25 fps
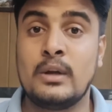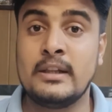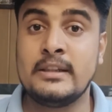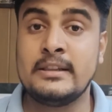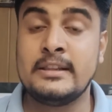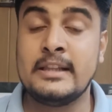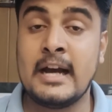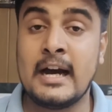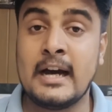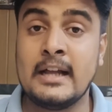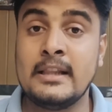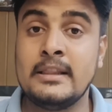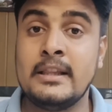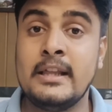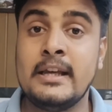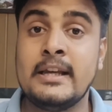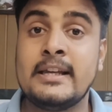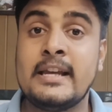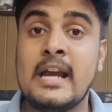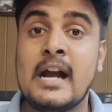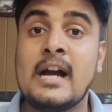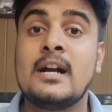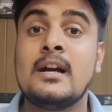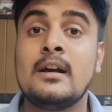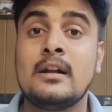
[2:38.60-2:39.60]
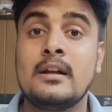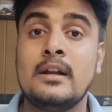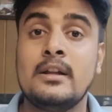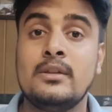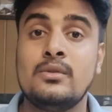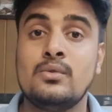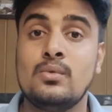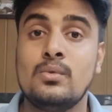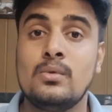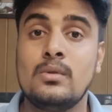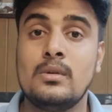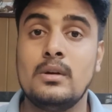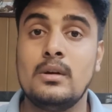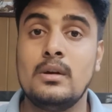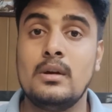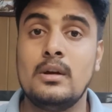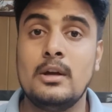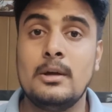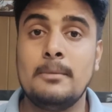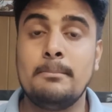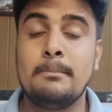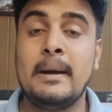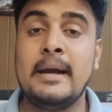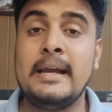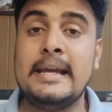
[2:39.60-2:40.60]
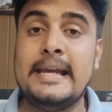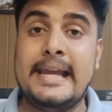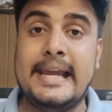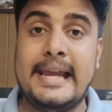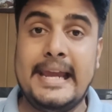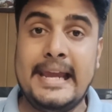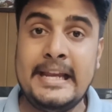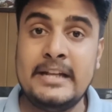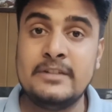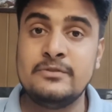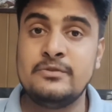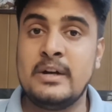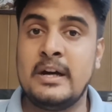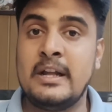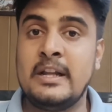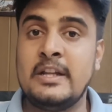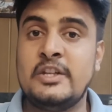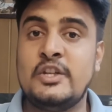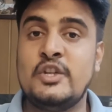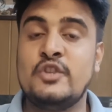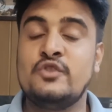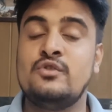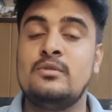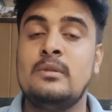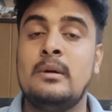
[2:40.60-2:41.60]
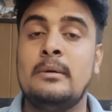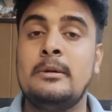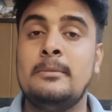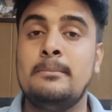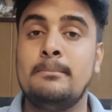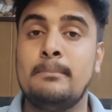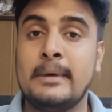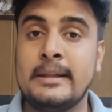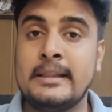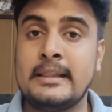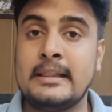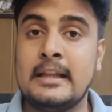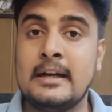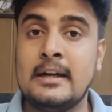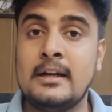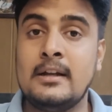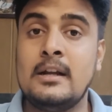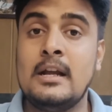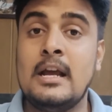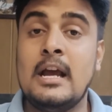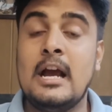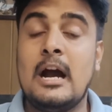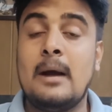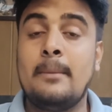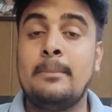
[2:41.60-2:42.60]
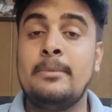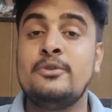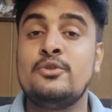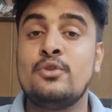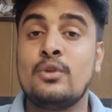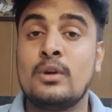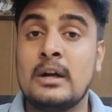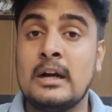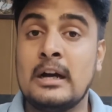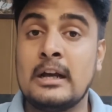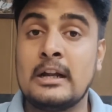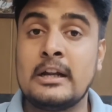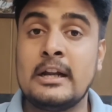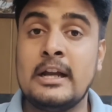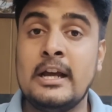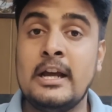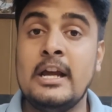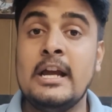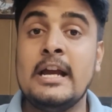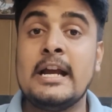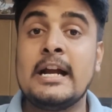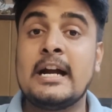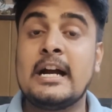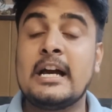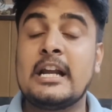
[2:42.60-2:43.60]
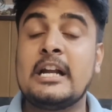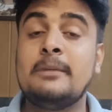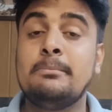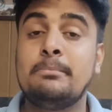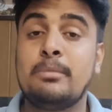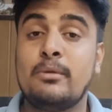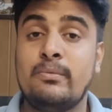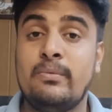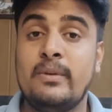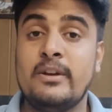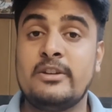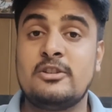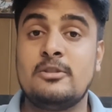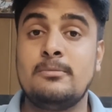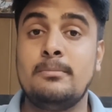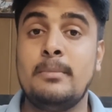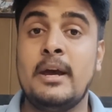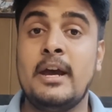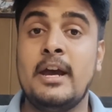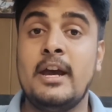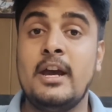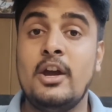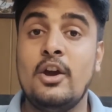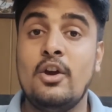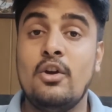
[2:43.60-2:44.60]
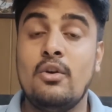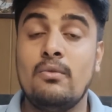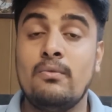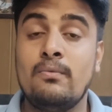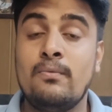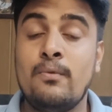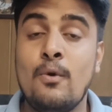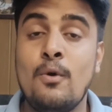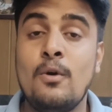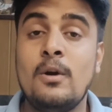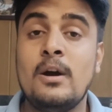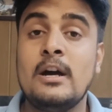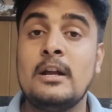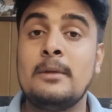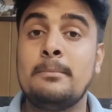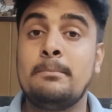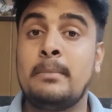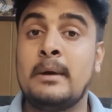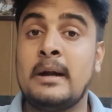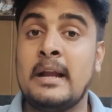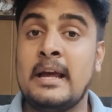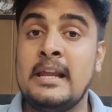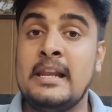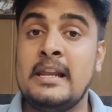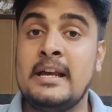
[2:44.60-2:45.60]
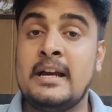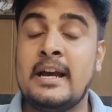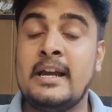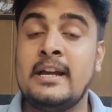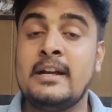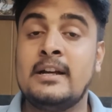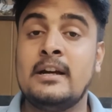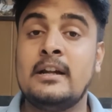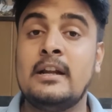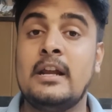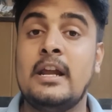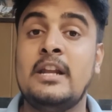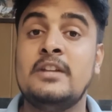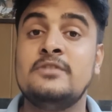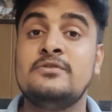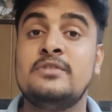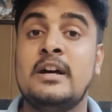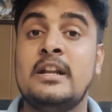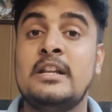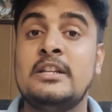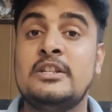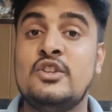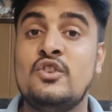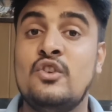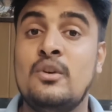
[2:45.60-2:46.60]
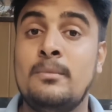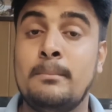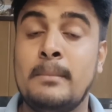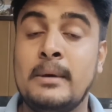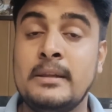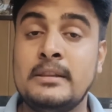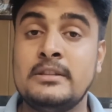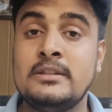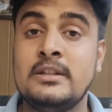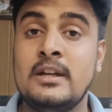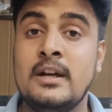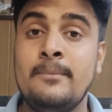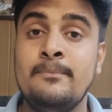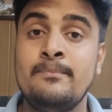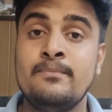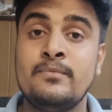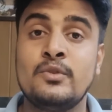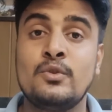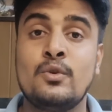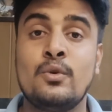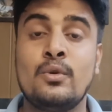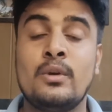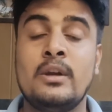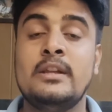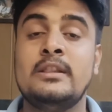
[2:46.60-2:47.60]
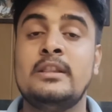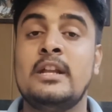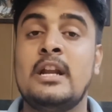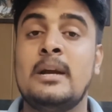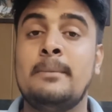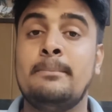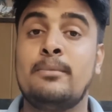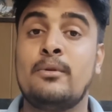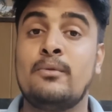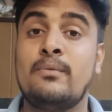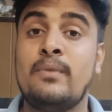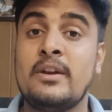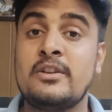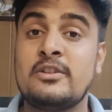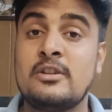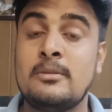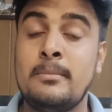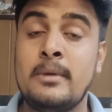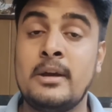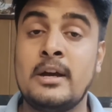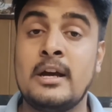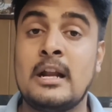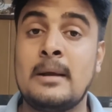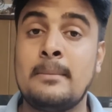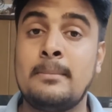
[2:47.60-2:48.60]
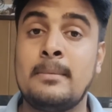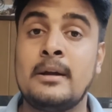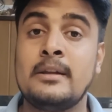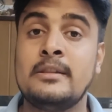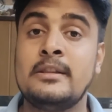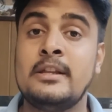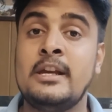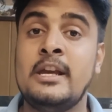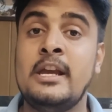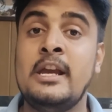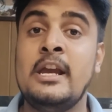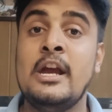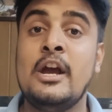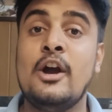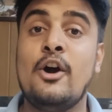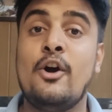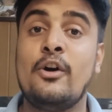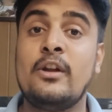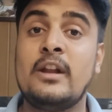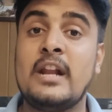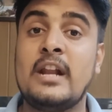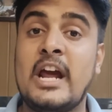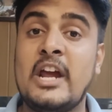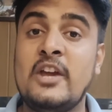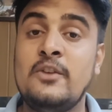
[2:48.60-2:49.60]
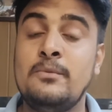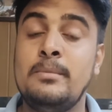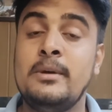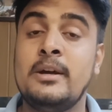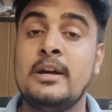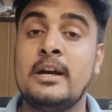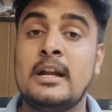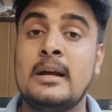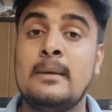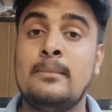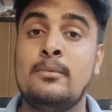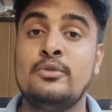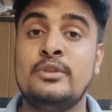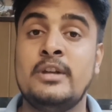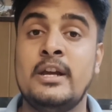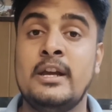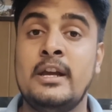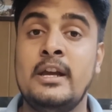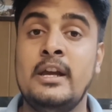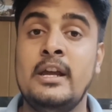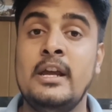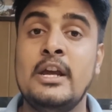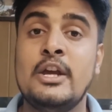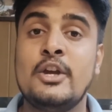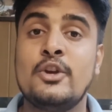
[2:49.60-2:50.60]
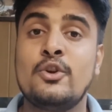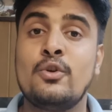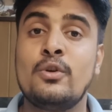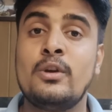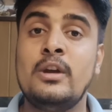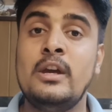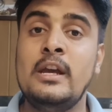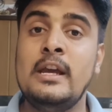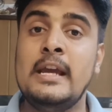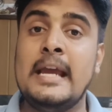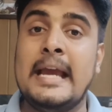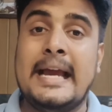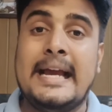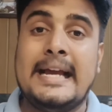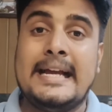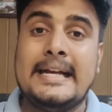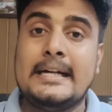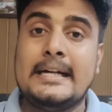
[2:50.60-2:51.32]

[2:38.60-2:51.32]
थोड़ा ध्यान दे क्या कर रहा है तू भाई इन सारी चीज़ों में अभी मत लगा अभी जो कर रहा है करेंट प्रोफेशन में है वो कर पढ़ाई लिखाई कर इन सारी चीज़ों में मत जा क्योंकि तेरा प्रोफेशन भी खराब कर देगी और लाइफ भी खराब हो जाएगी क्योंकि